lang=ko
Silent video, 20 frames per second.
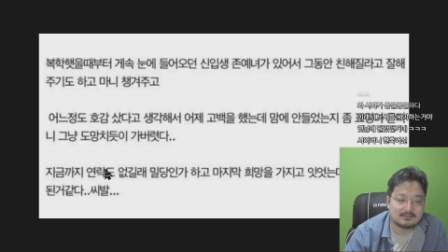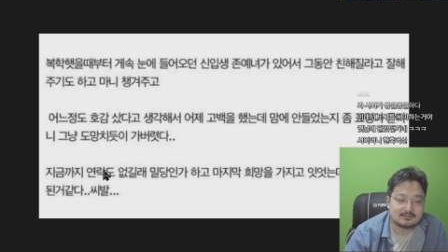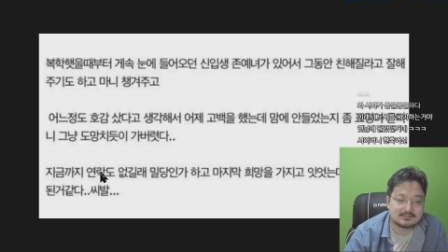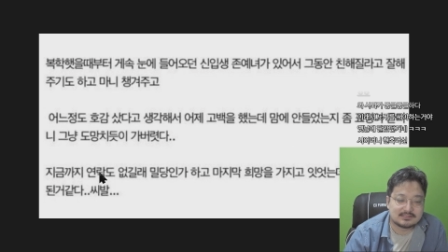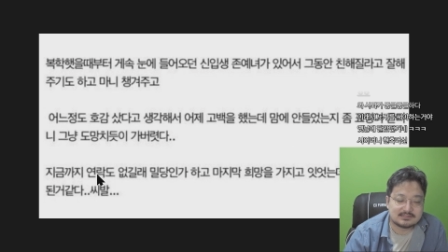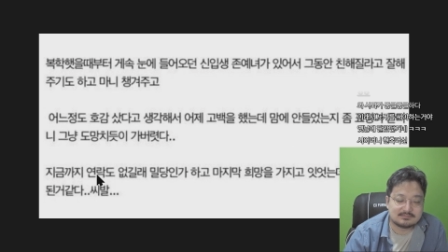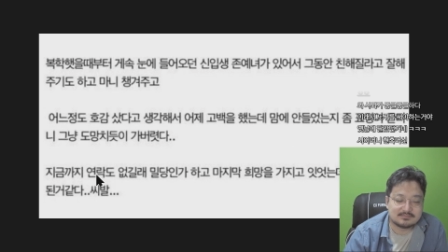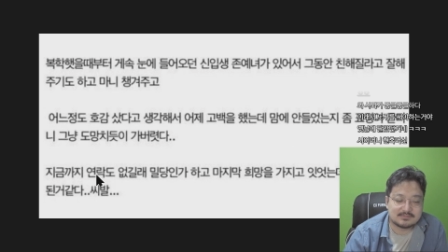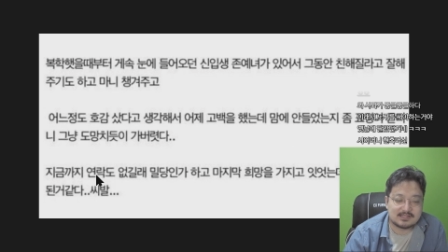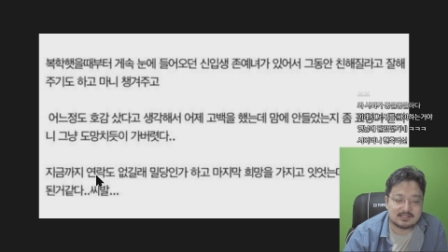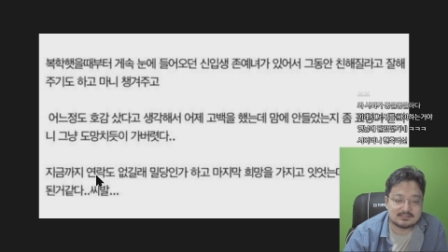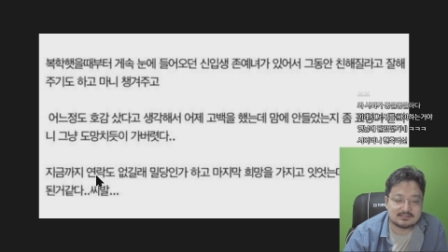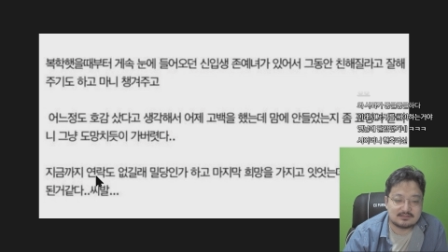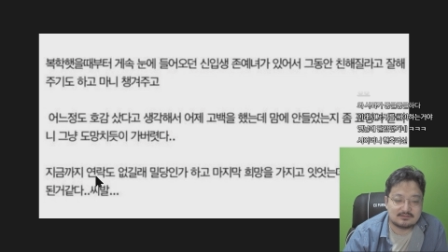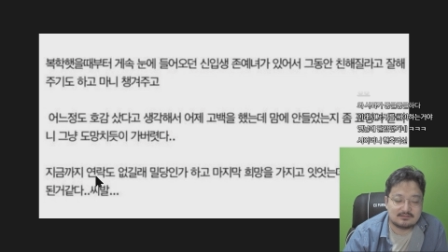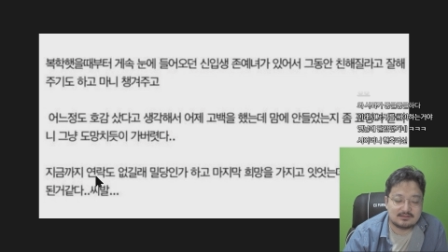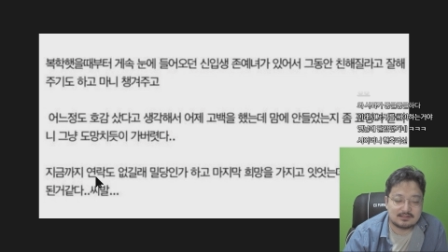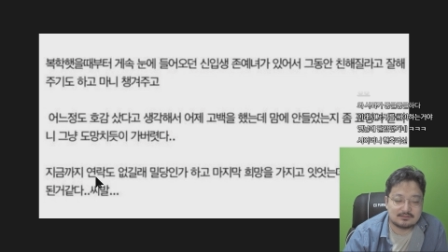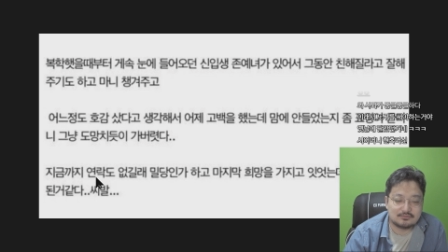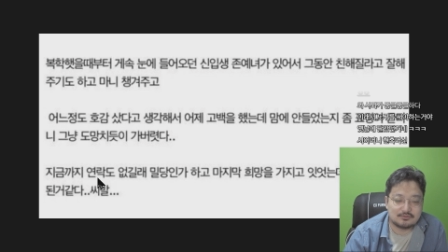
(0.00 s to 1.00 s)
지금까지
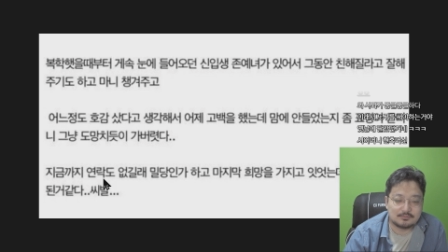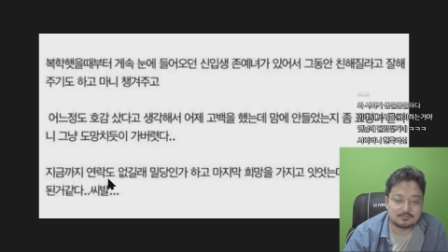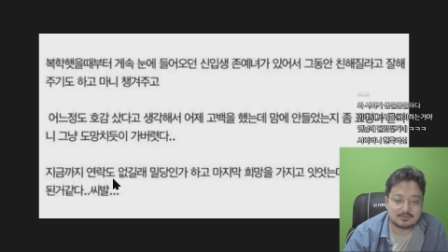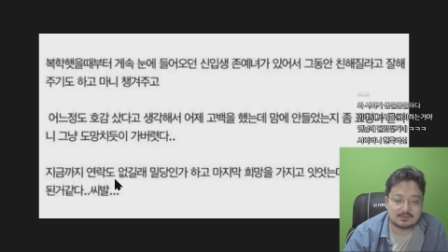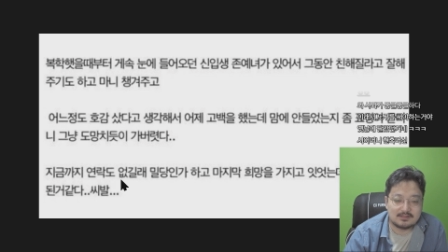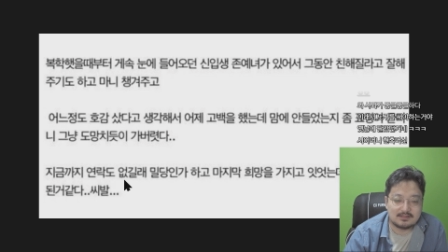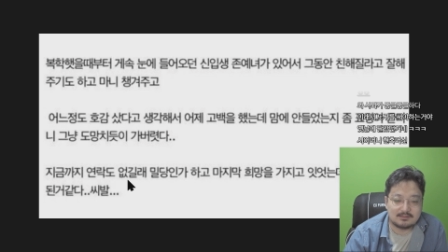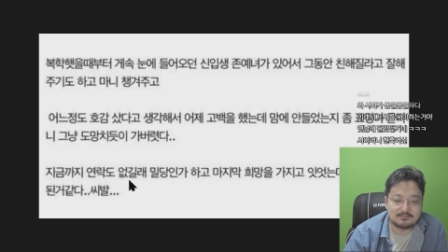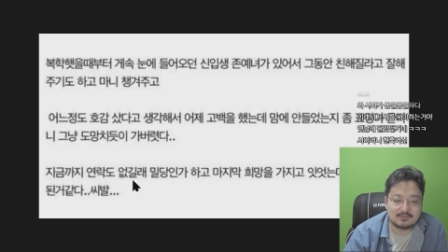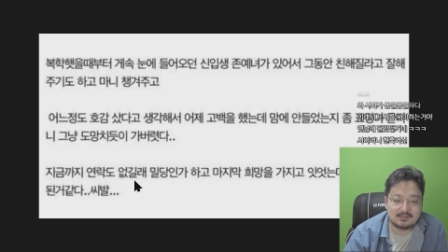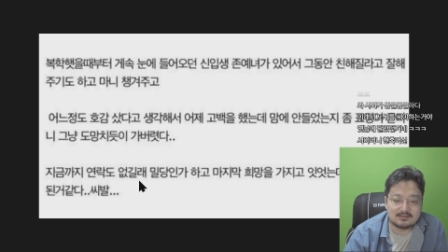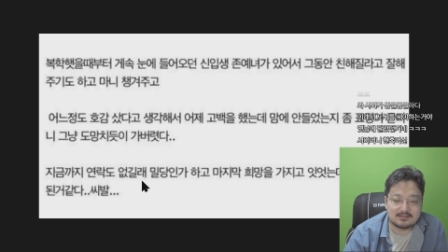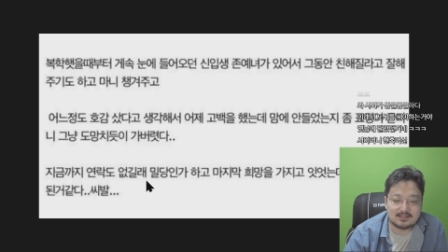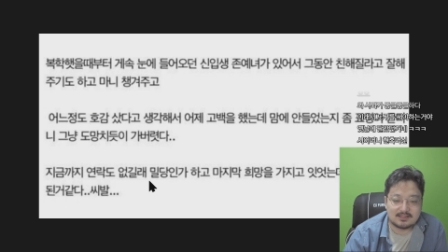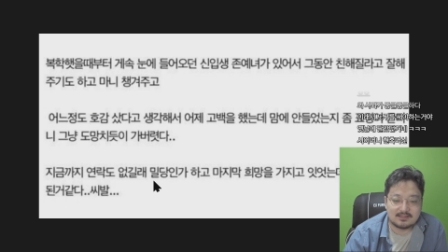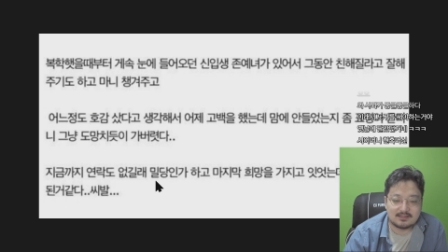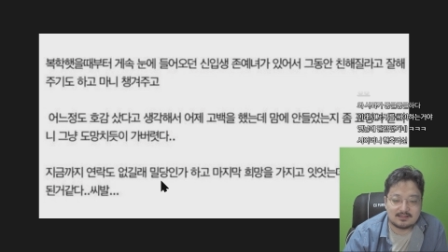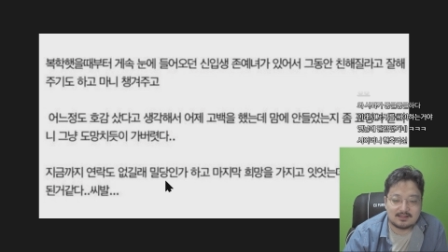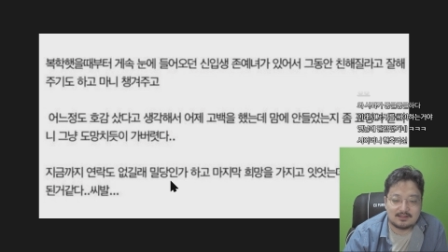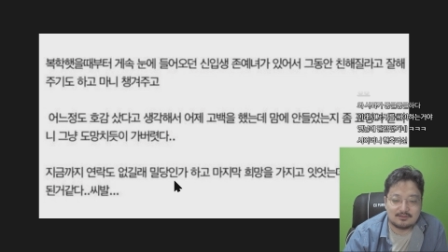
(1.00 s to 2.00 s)
연락도 없길래
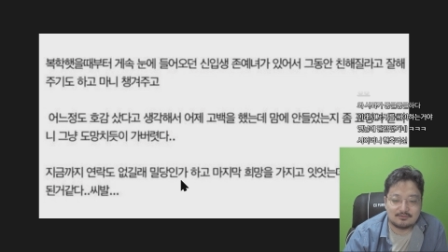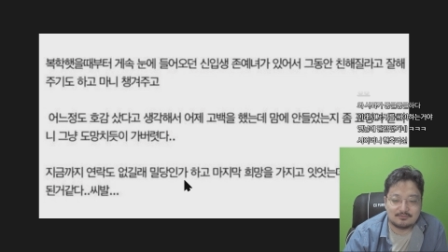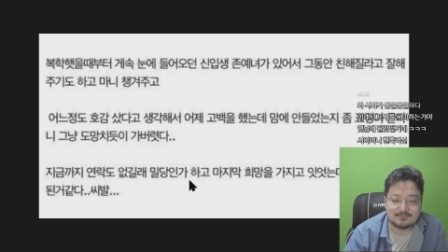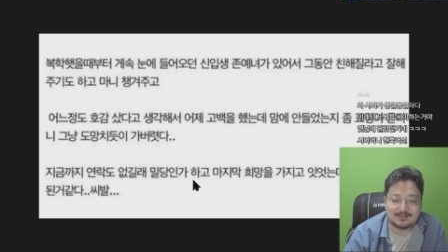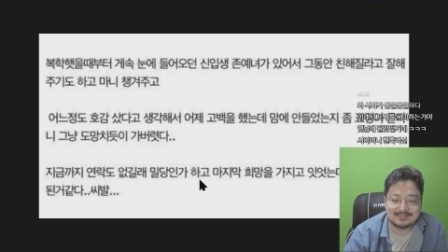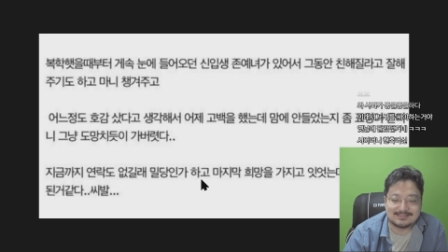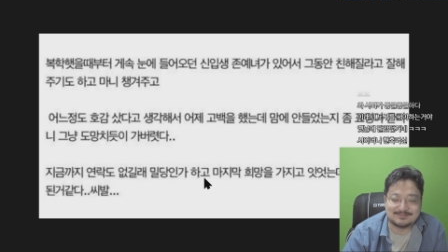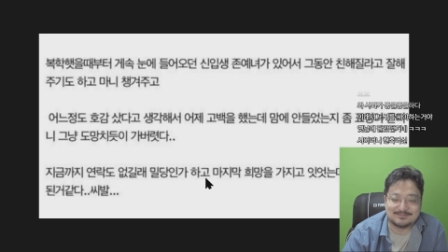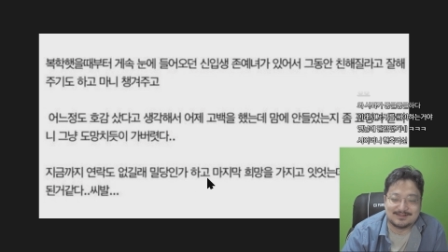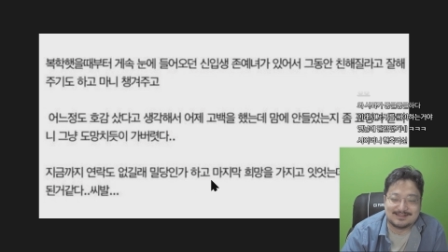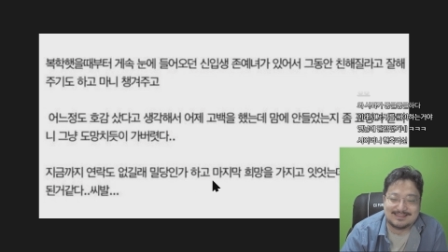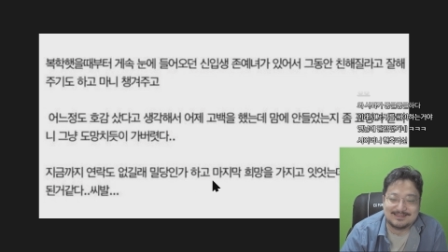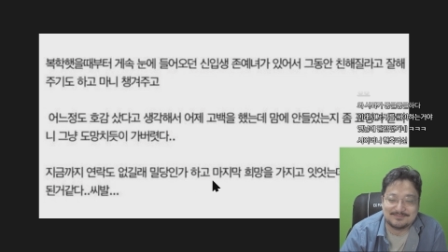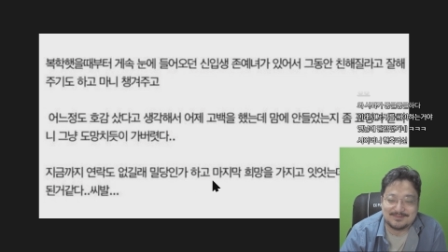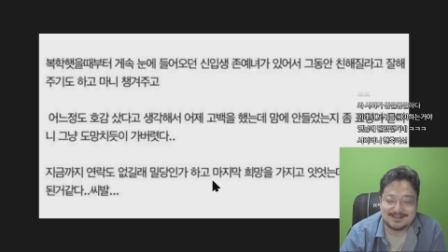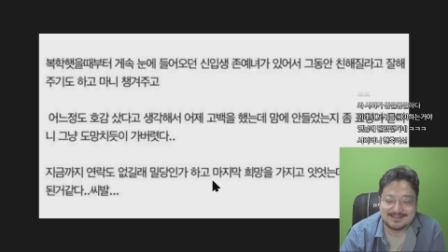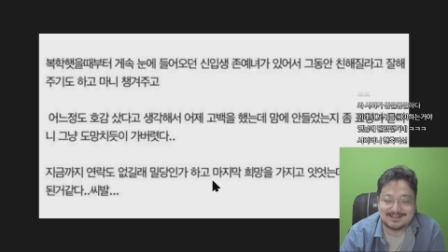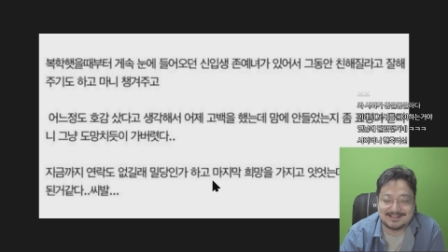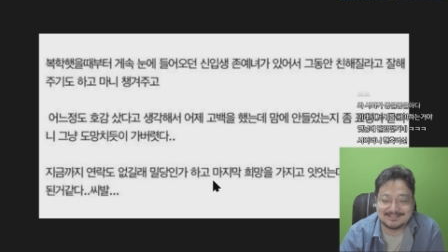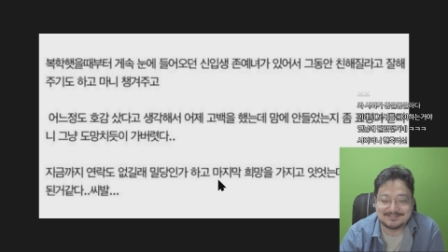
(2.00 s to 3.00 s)
밀당인가 하고 마지막
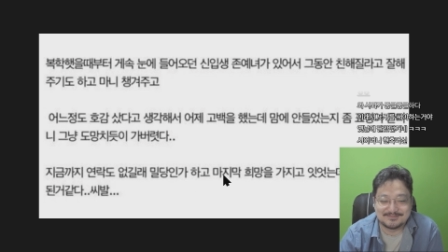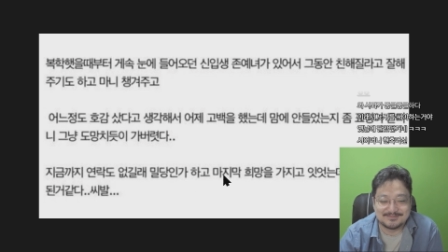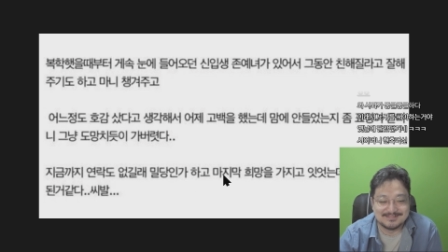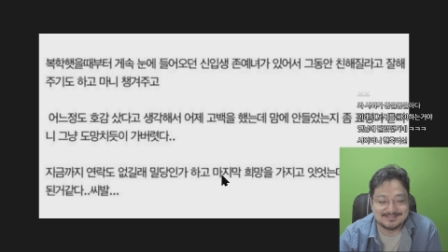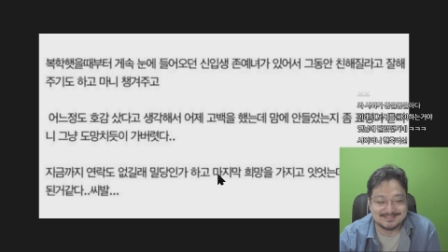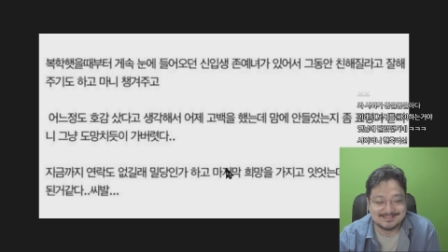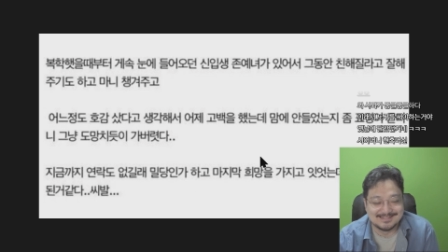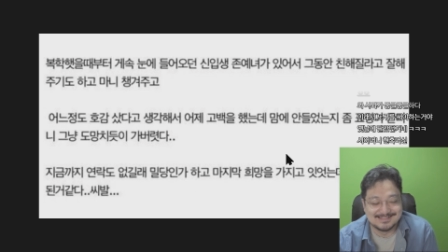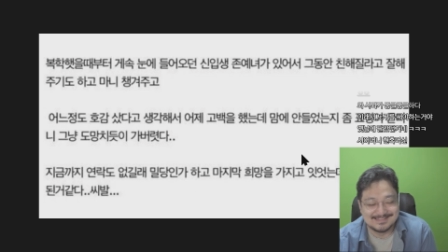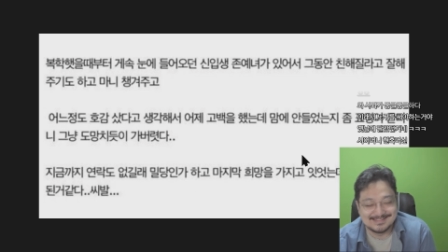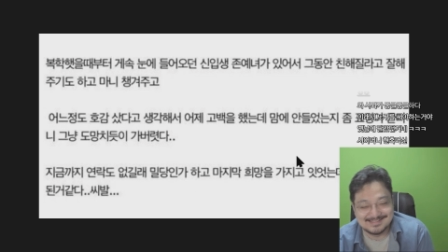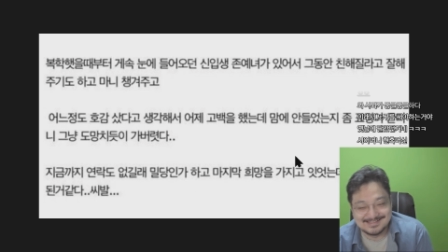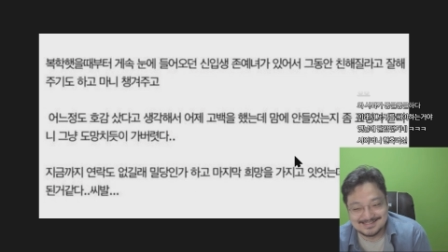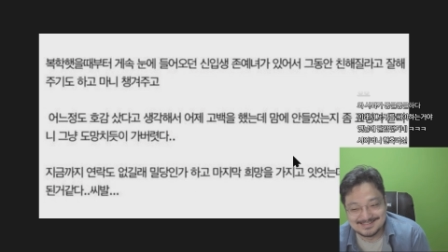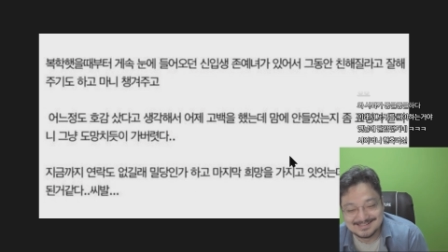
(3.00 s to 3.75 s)
희망 가지고 있는데